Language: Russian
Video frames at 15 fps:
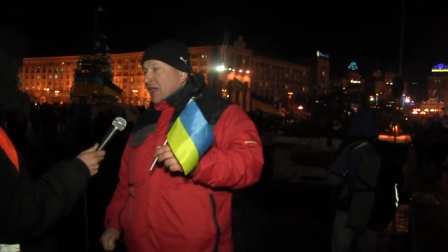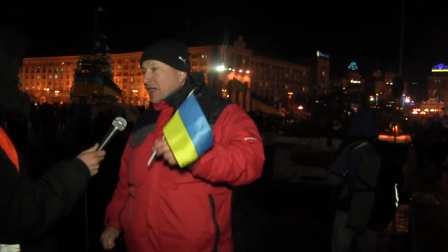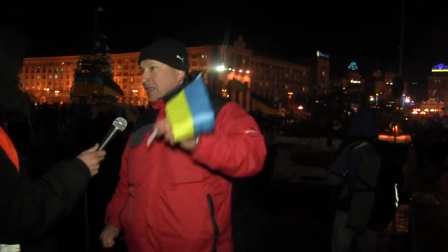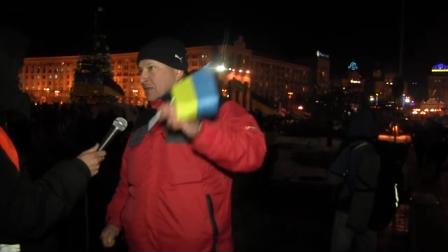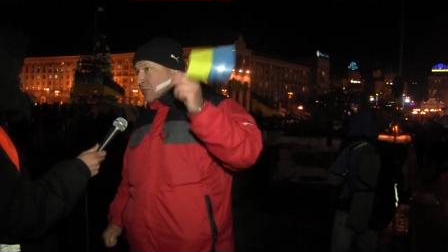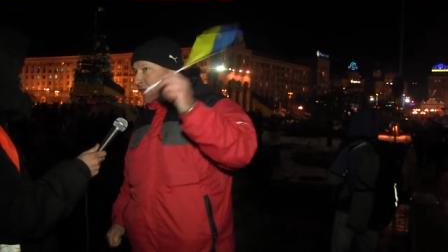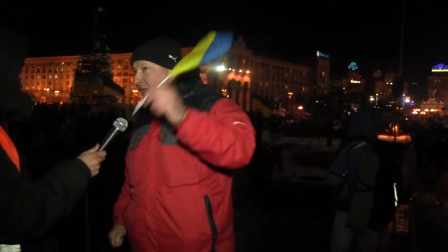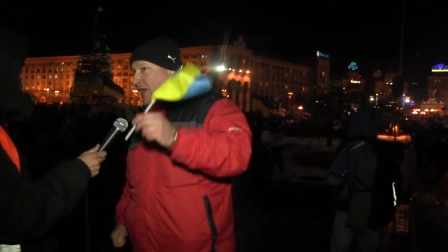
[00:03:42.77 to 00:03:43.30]
и
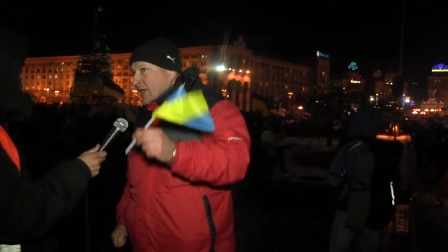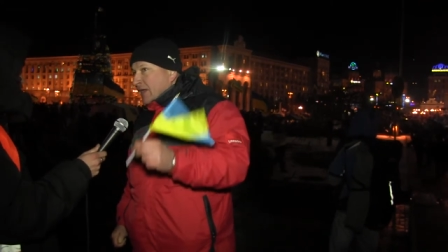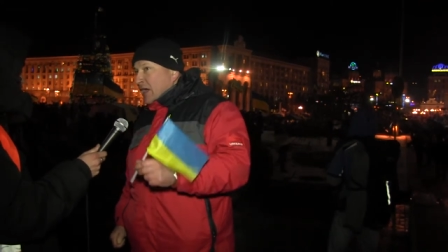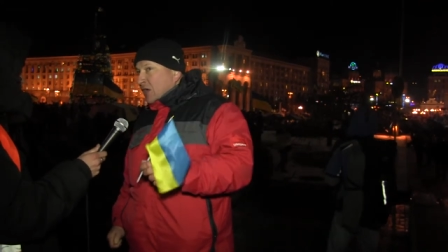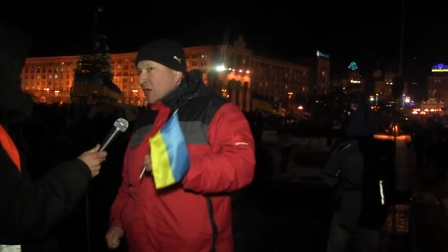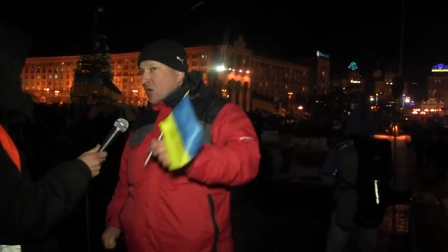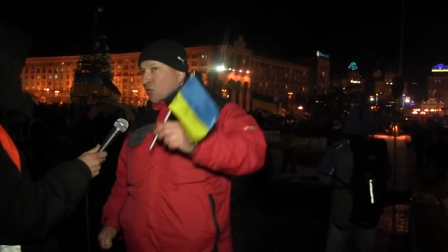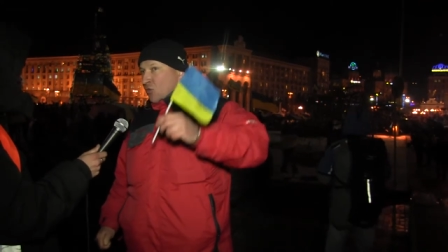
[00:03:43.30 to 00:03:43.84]
смотреть,
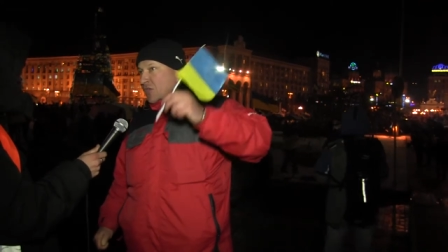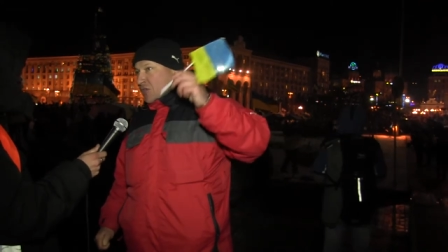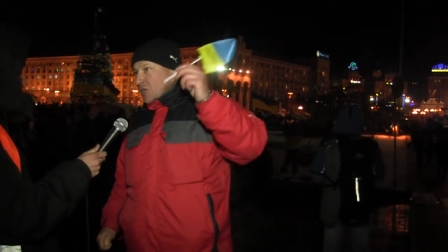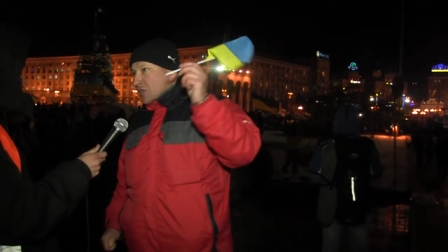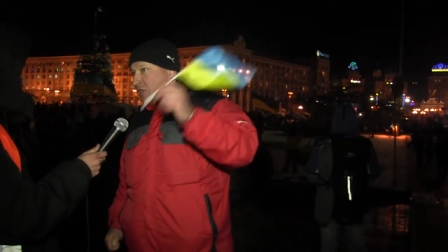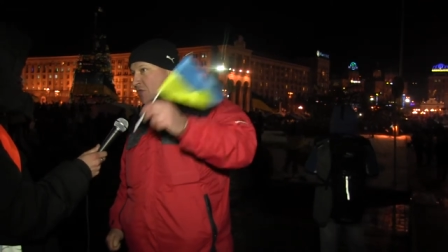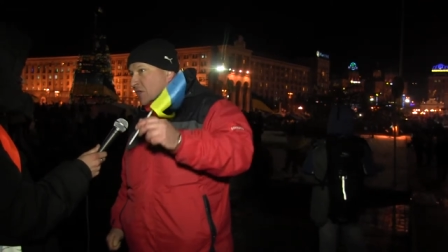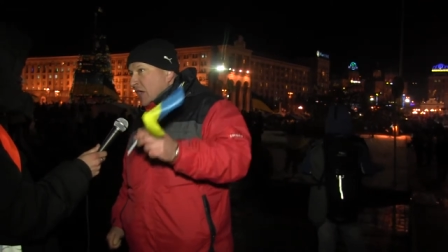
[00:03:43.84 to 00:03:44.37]
как
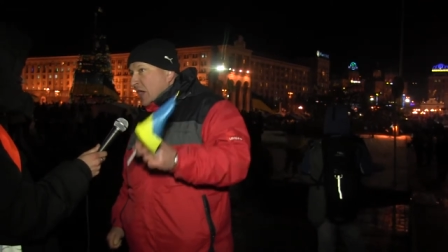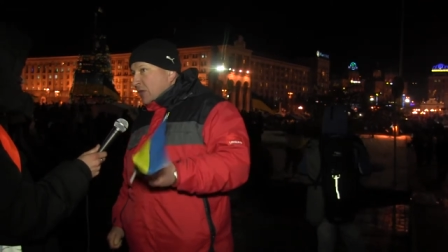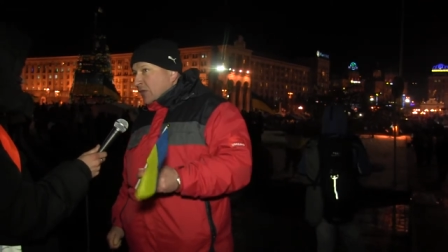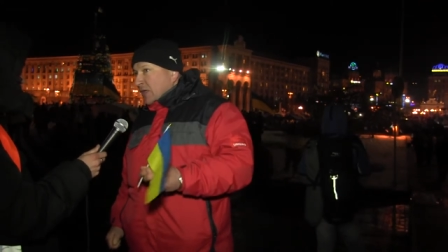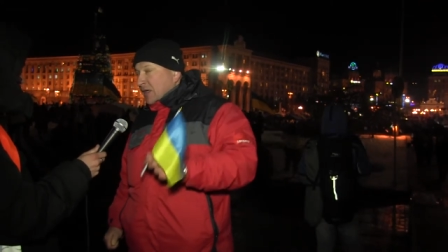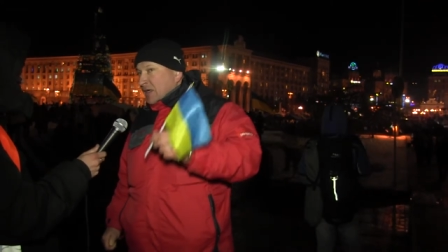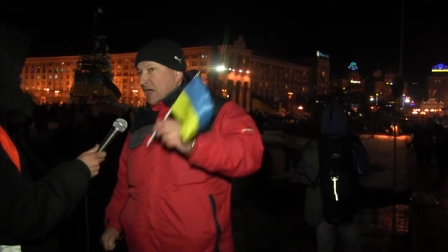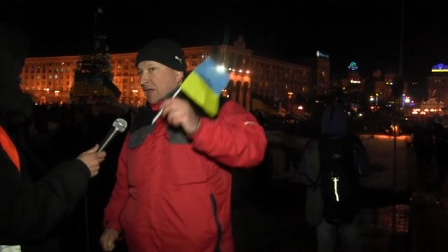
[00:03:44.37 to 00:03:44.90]
уничтожают
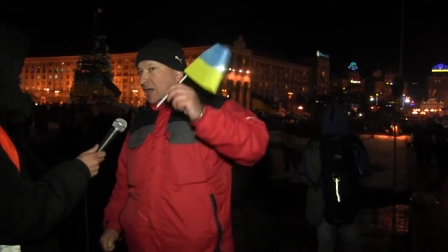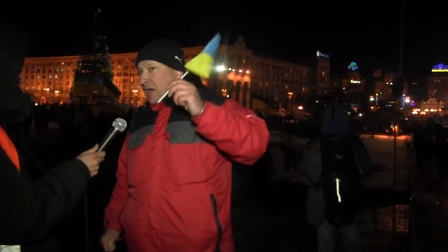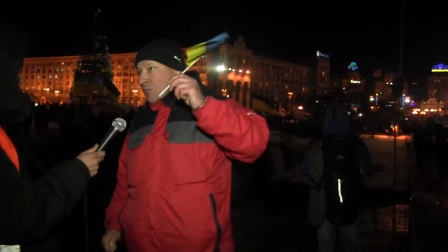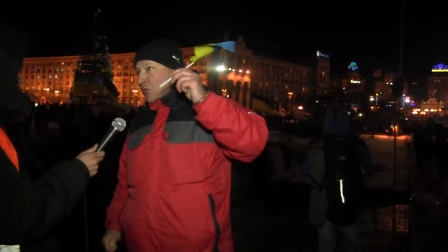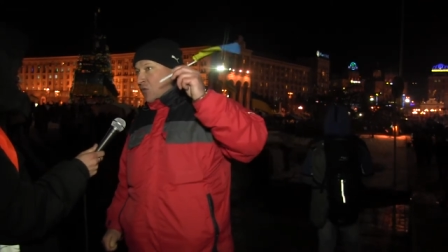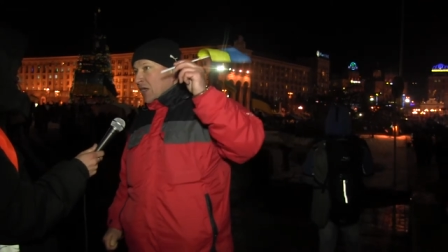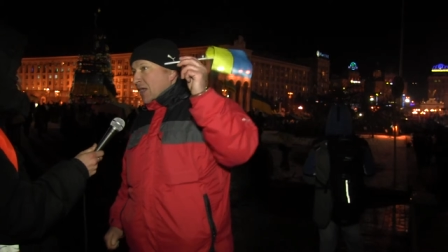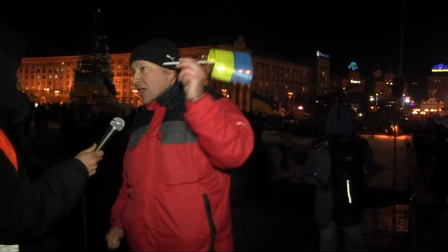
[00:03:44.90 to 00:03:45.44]
их, как
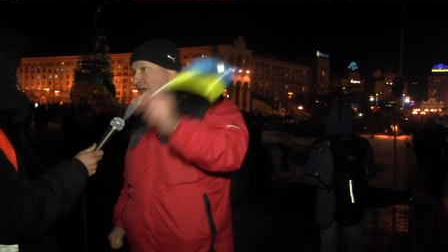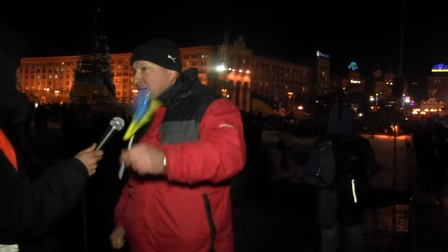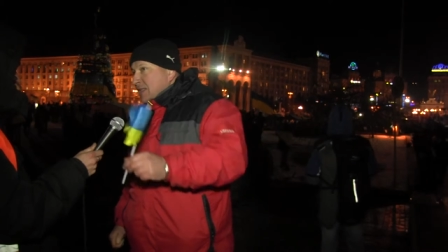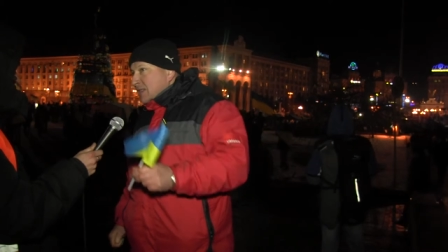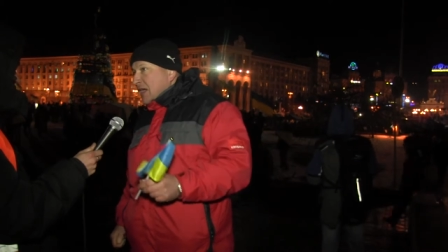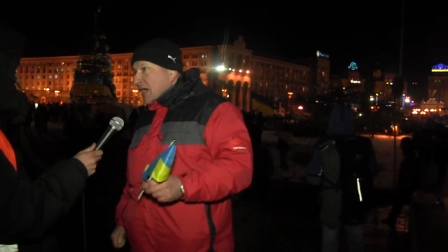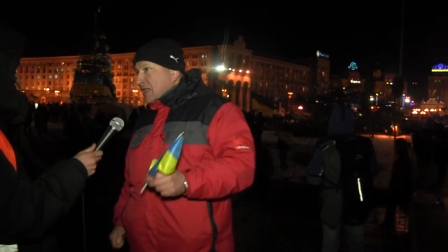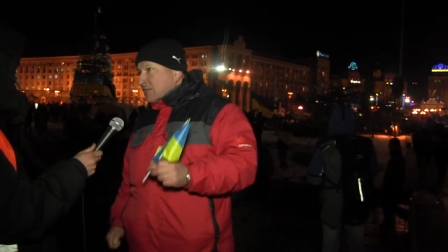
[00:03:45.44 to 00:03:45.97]
коммунальное
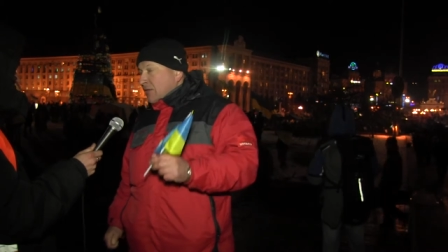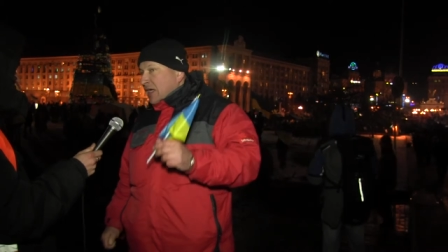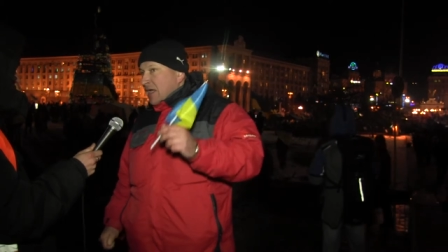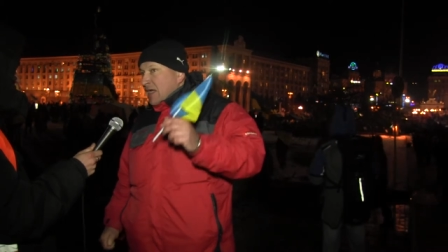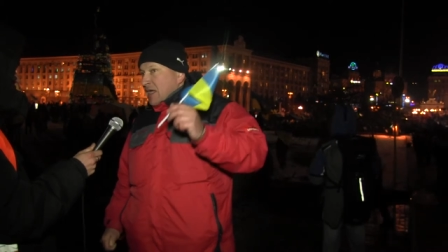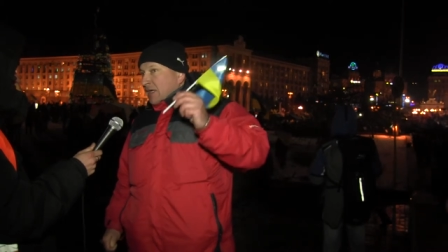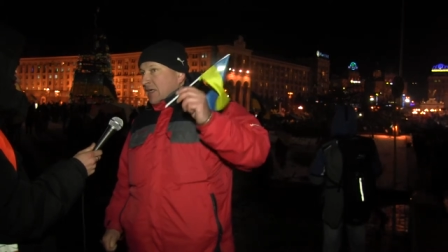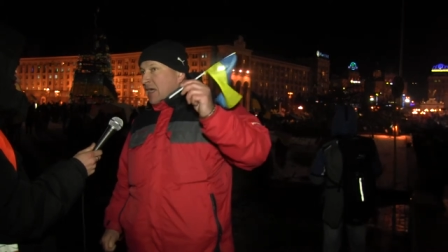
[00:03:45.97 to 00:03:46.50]
хозяйство,
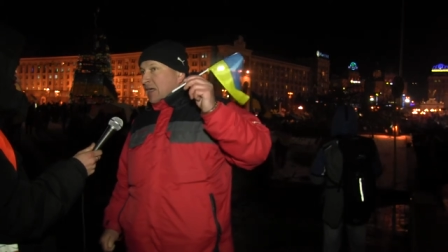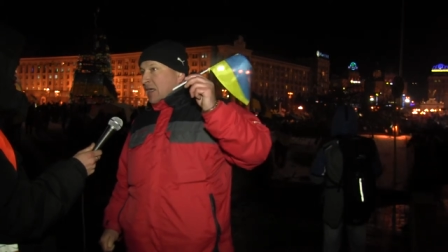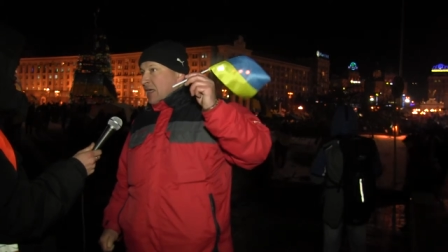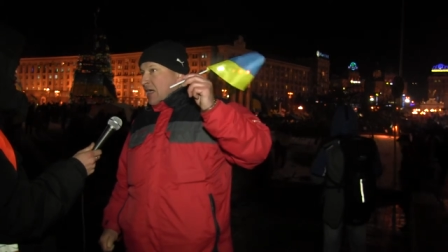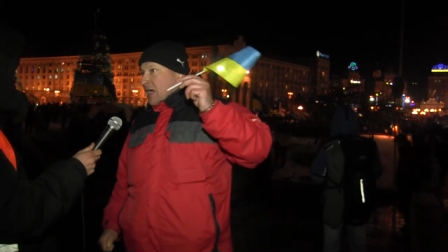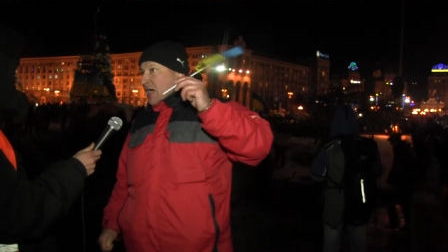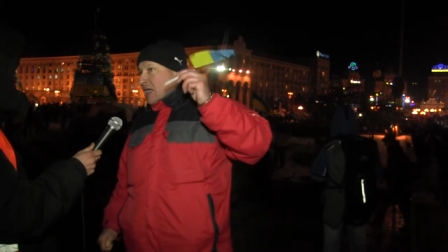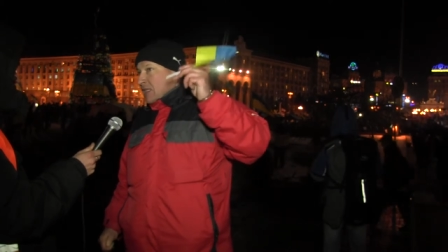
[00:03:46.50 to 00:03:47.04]
как
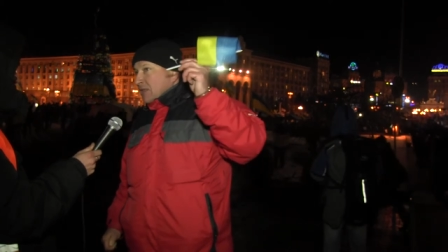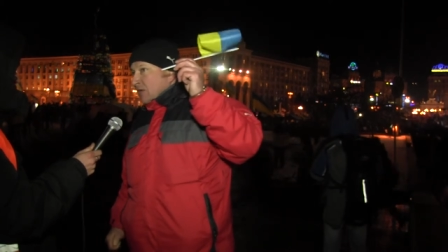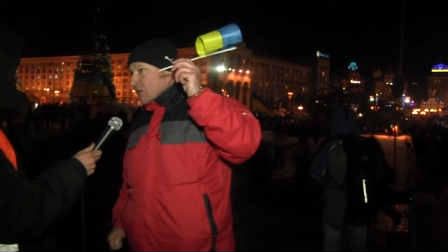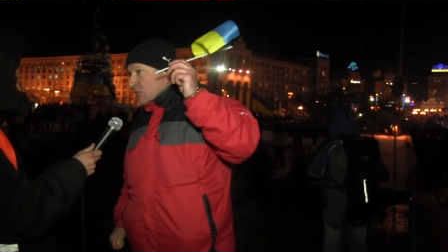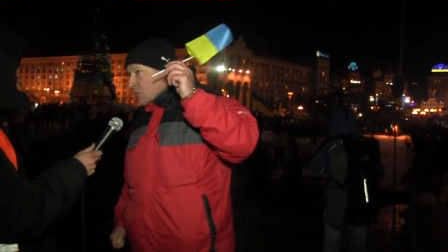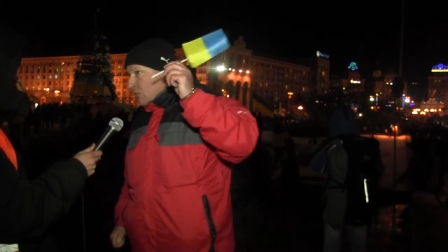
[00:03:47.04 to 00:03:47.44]
газ...